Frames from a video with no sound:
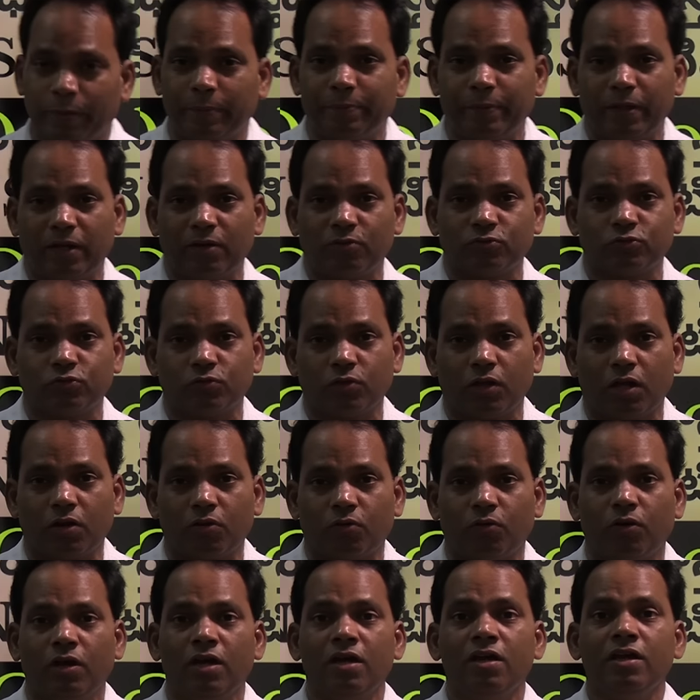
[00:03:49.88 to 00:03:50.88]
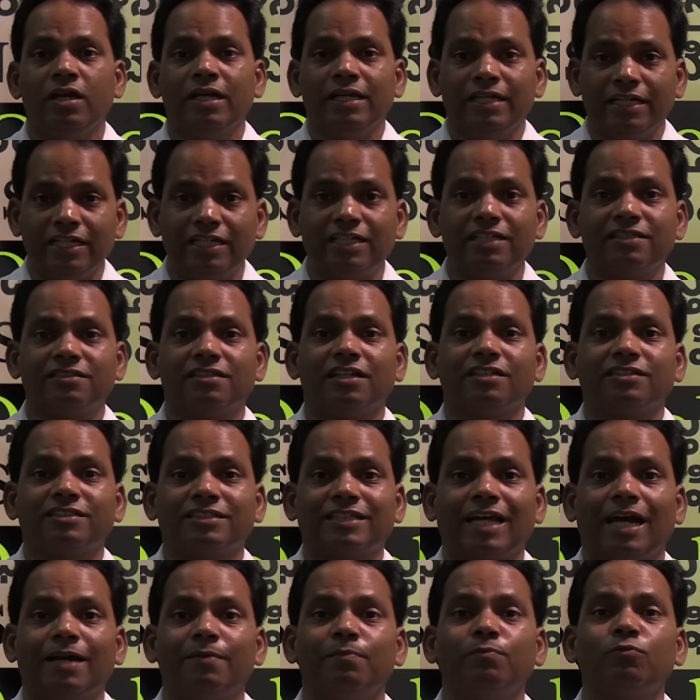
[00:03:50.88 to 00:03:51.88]
ప్రిపేర్ అవుతున్నారో ఇట్ ఈస్ ద
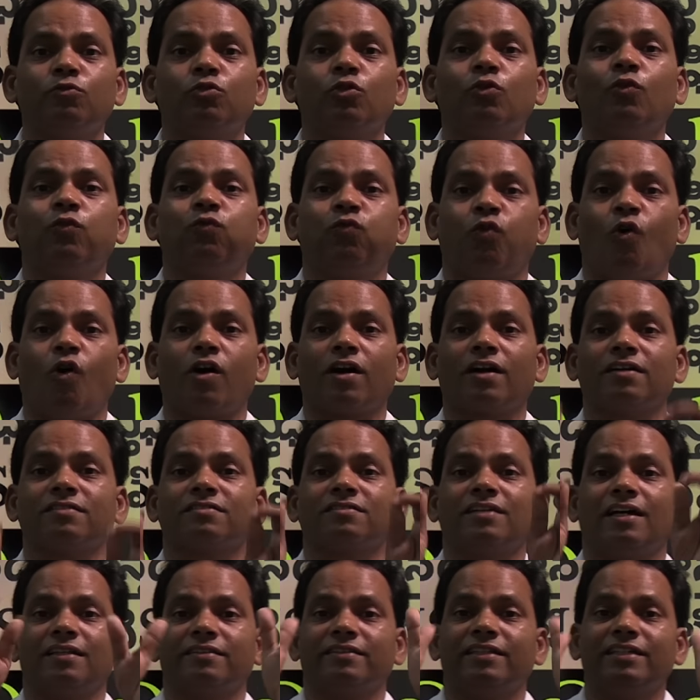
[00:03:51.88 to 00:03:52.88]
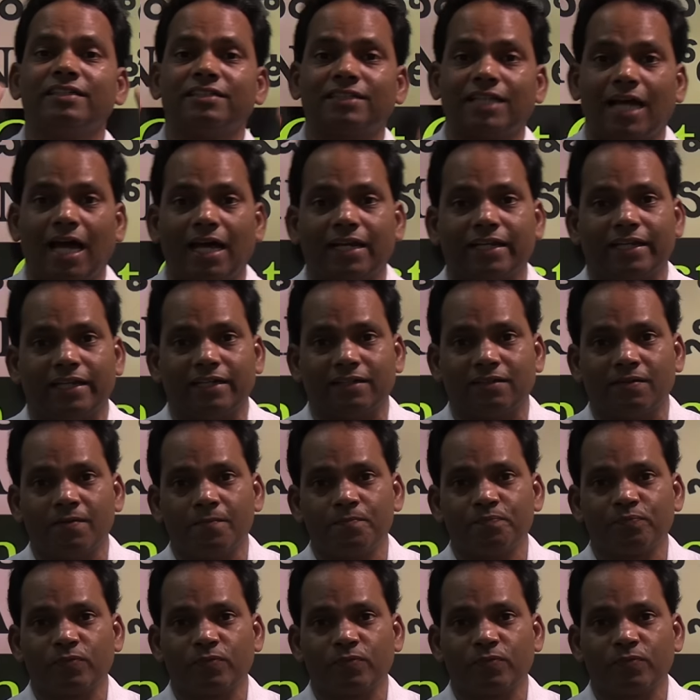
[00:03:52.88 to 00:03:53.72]
టైమ్ టు ఫోకస్ ఆన్ ది టార్గెట్